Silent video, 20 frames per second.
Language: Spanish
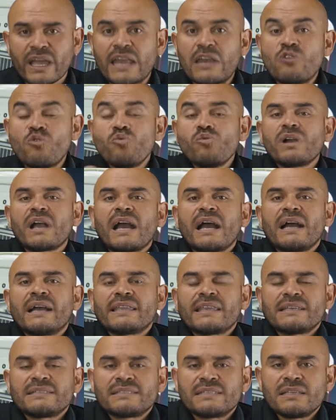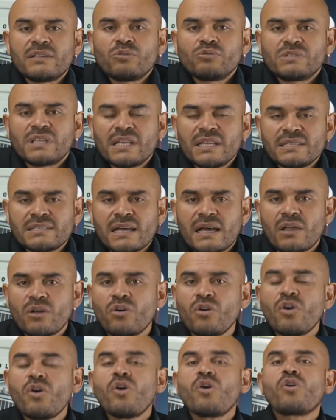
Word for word: que nunca haya sido utilizado